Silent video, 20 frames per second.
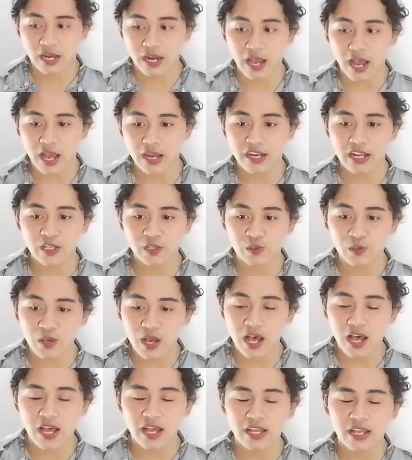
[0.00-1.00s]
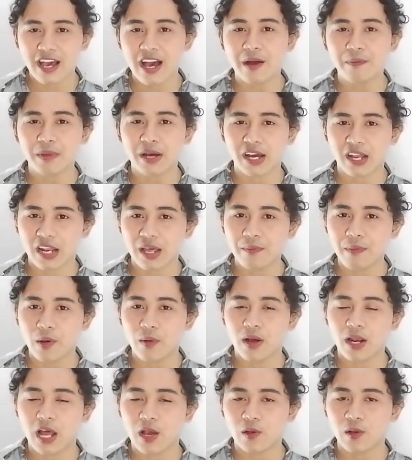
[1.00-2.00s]
Sekarang ada juga yang mengklaim
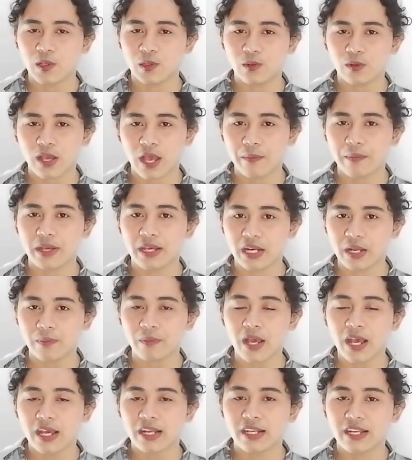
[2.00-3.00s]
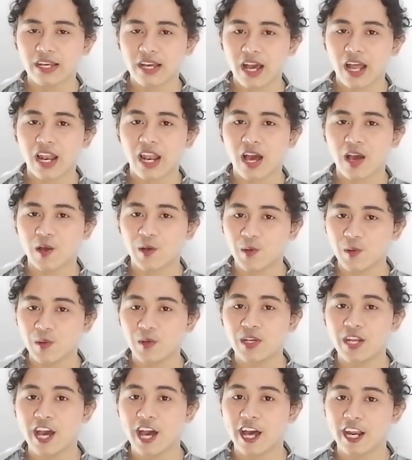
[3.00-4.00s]
bahwa lagu itu kayak mirip dengan
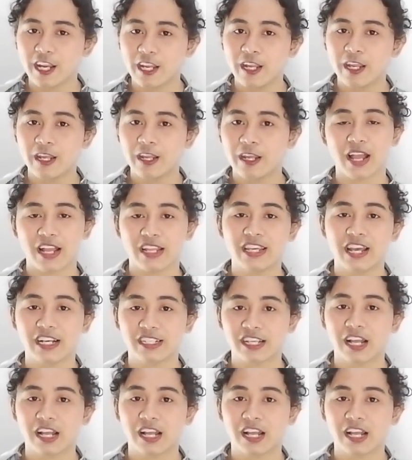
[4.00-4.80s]
lagu dari penyanyi